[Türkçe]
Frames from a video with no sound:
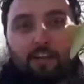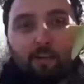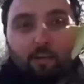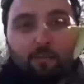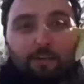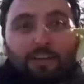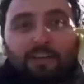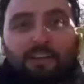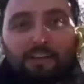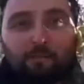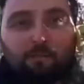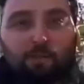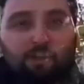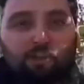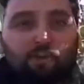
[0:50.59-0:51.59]
özellikle
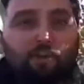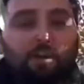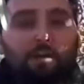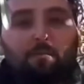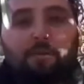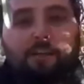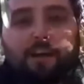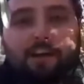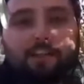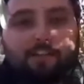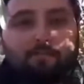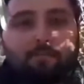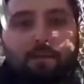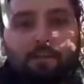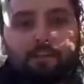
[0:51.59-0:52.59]
bu iki önemli
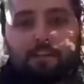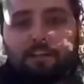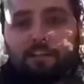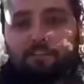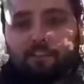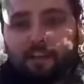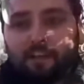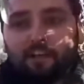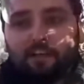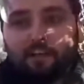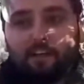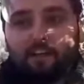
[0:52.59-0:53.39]
aktif maddeyi içeren,